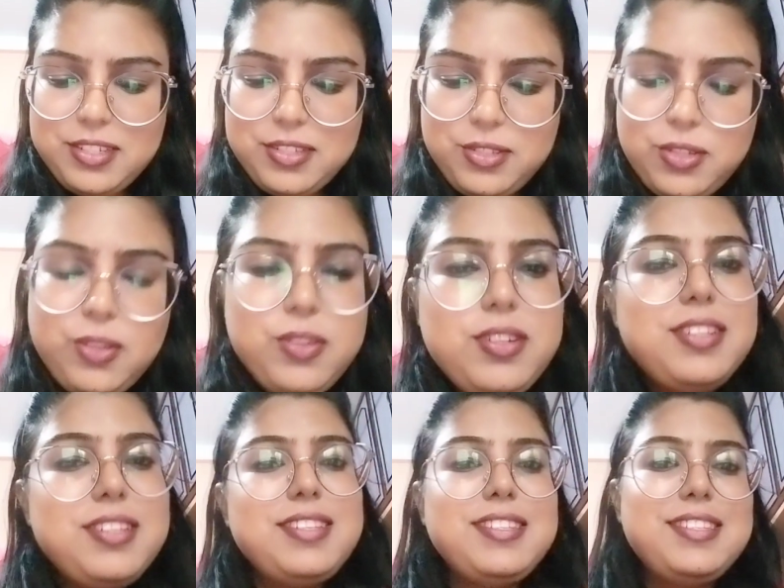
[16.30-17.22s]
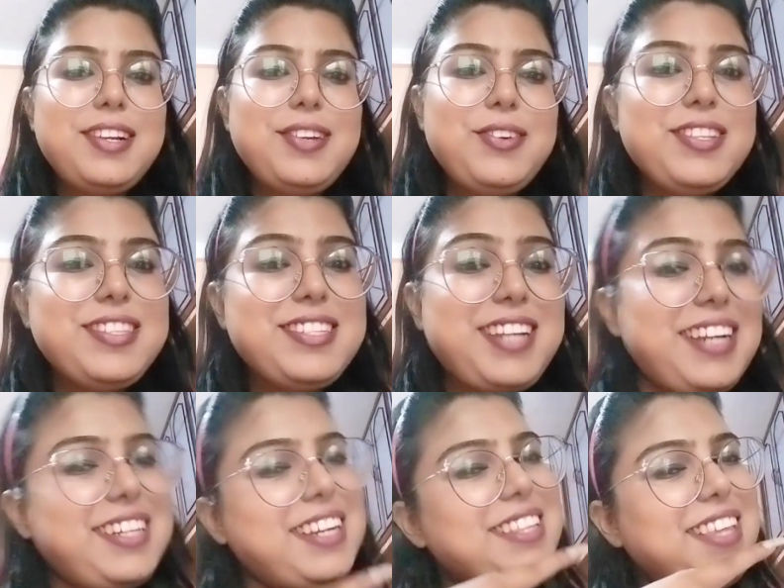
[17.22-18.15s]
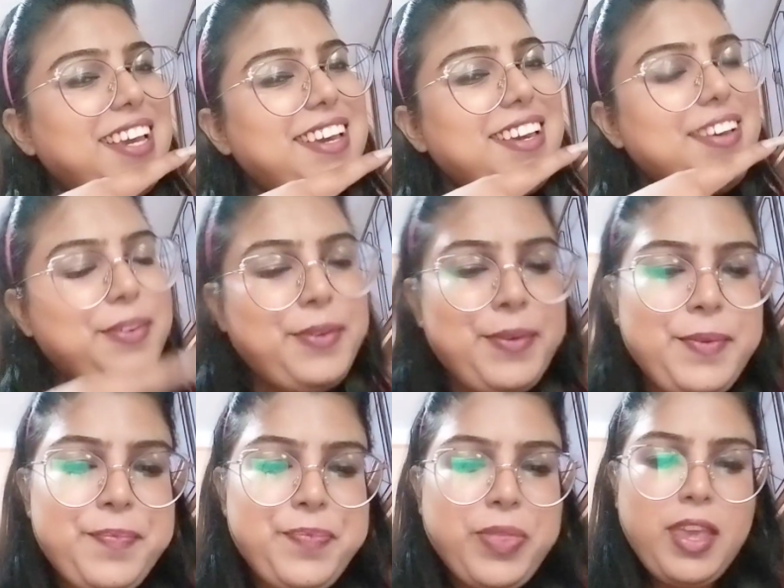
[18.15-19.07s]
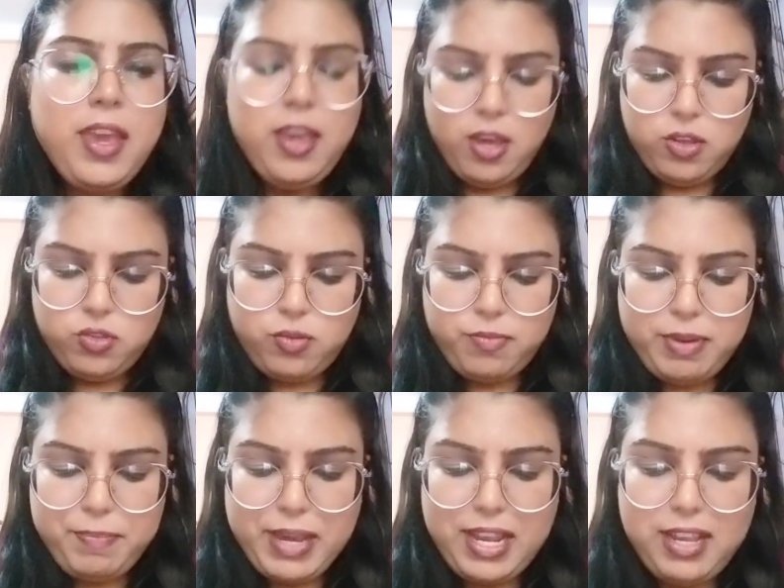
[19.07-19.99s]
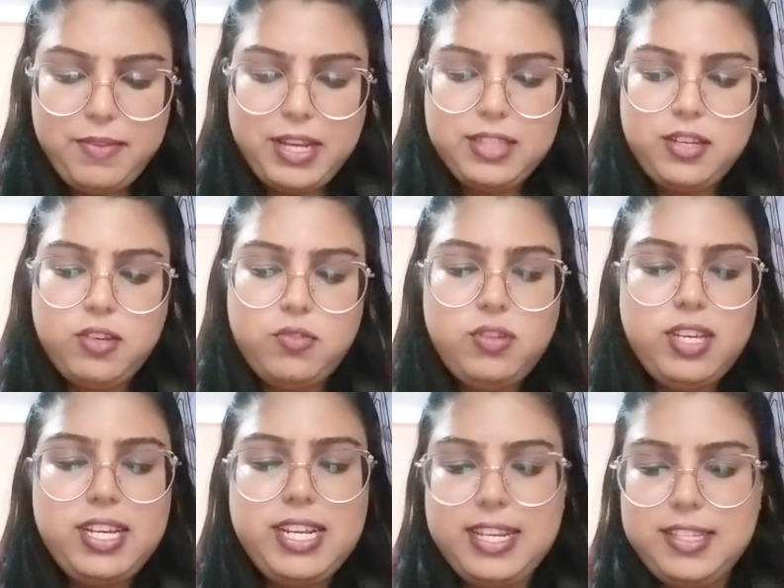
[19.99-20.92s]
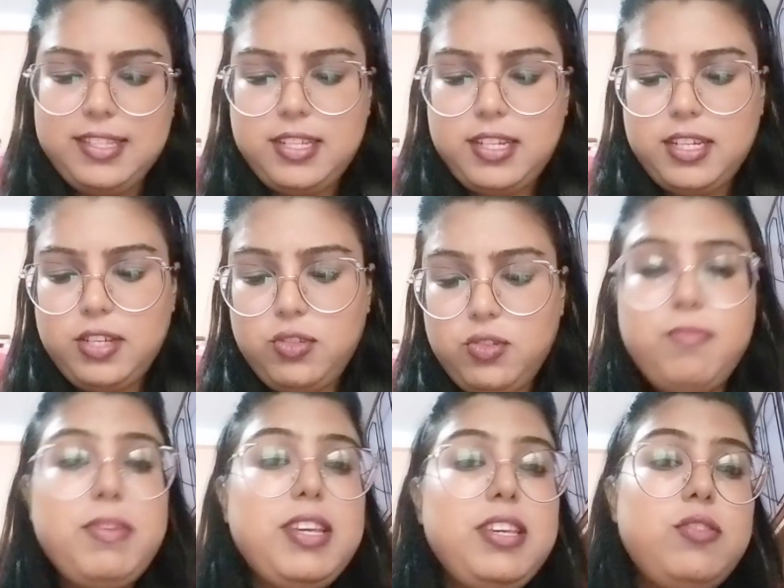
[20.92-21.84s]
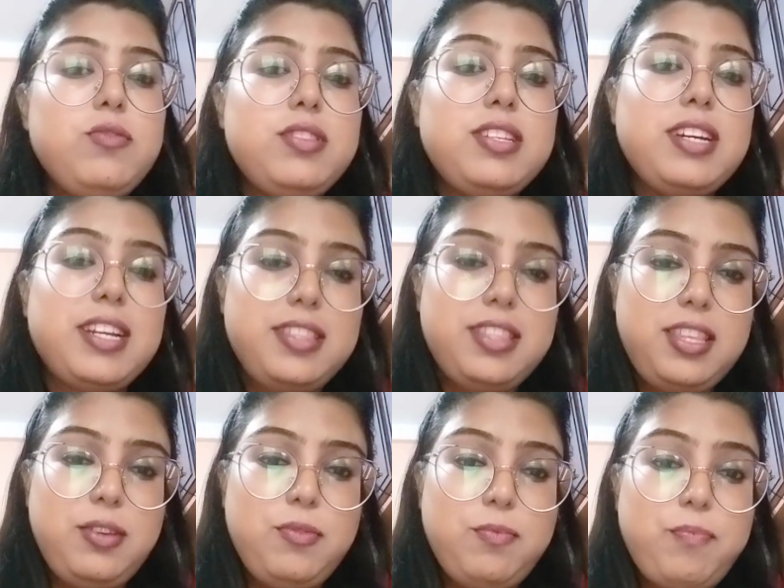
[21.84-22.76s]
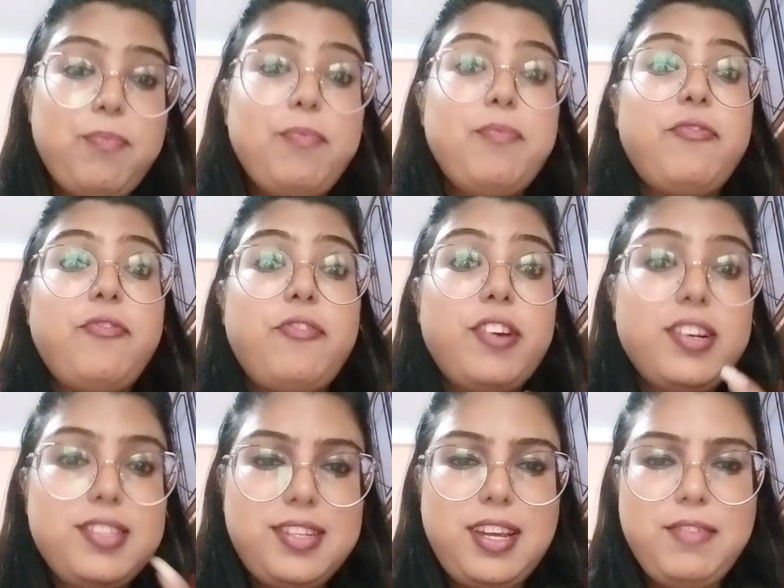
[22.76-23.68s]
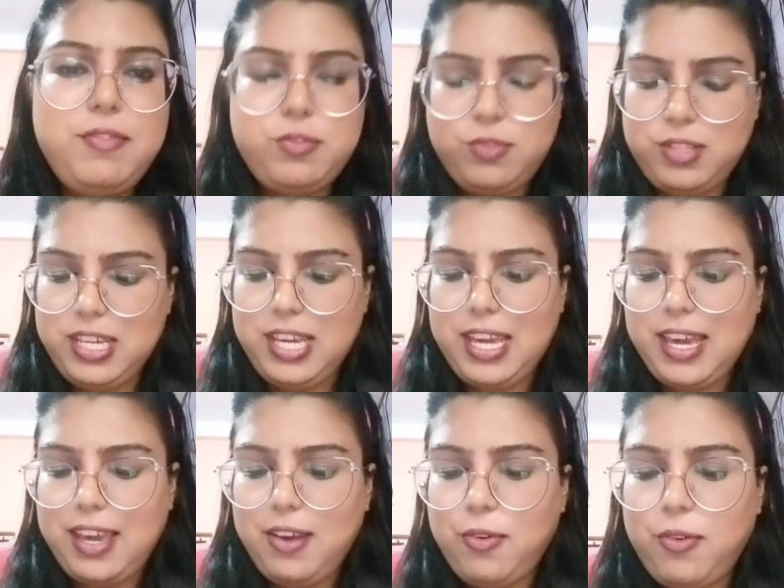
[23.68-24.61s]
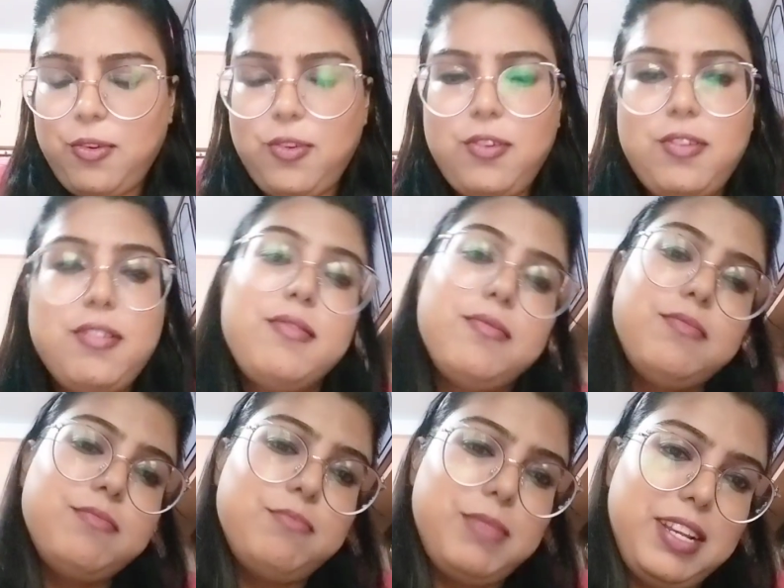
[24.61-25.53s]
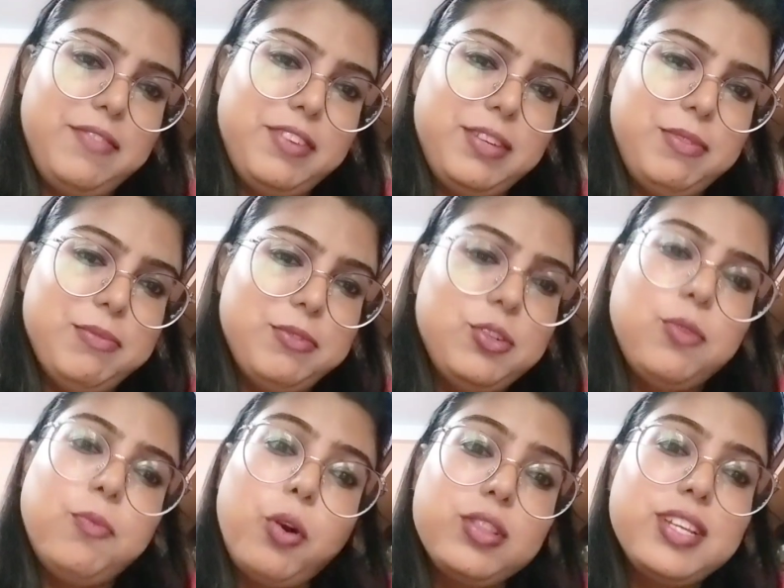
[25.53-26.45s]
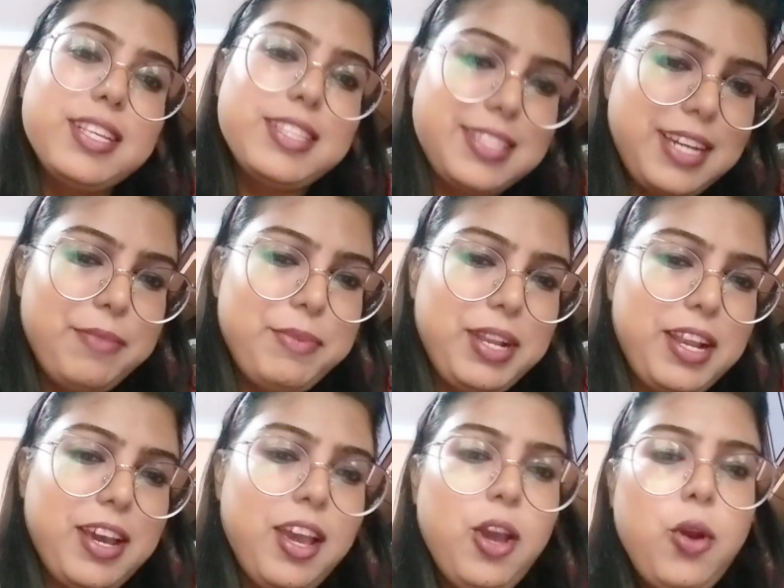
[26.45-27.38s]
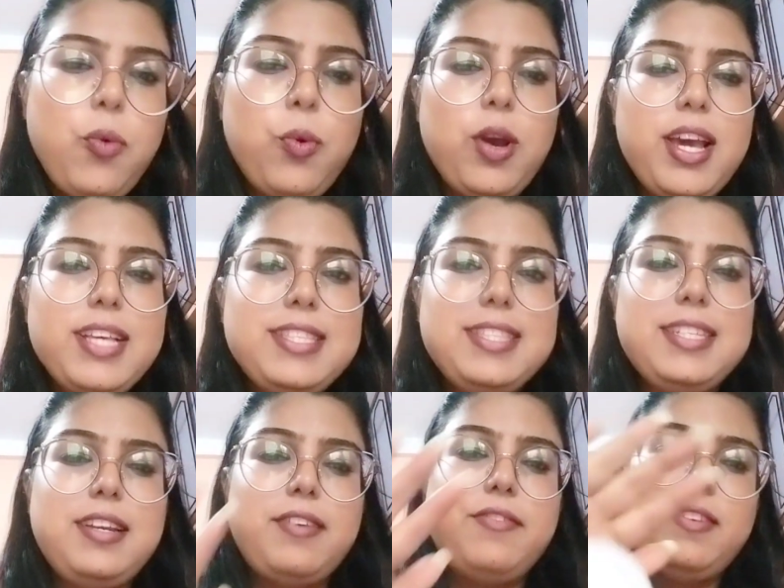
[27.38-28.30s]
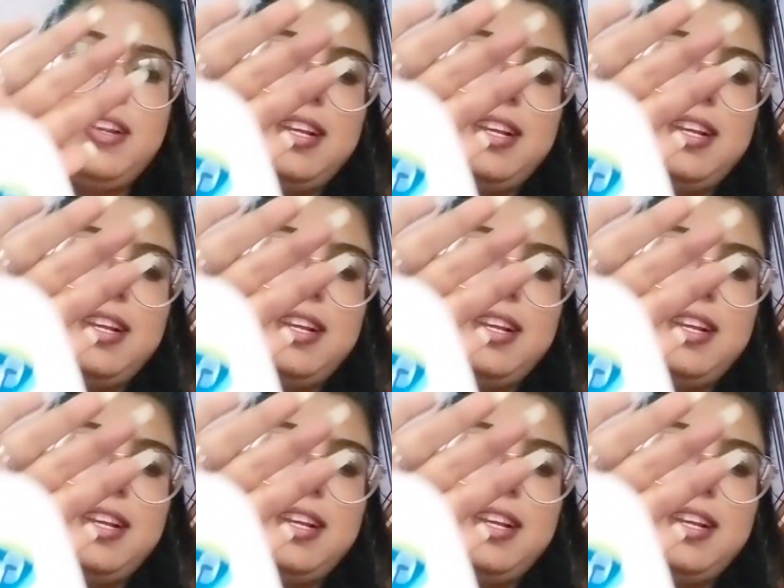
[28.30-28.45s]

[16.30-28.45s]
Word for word: सो so, चलो स्टार्ट करते हैं तो मैं पहले बात करूँगी क्लिनज़र के जो मैं यूज़ करती फर्स्ट टाइम यूज़ किया है और बेनिफिट भी मेरे को बहुत अच्छा मिला है वो है सिटाफिल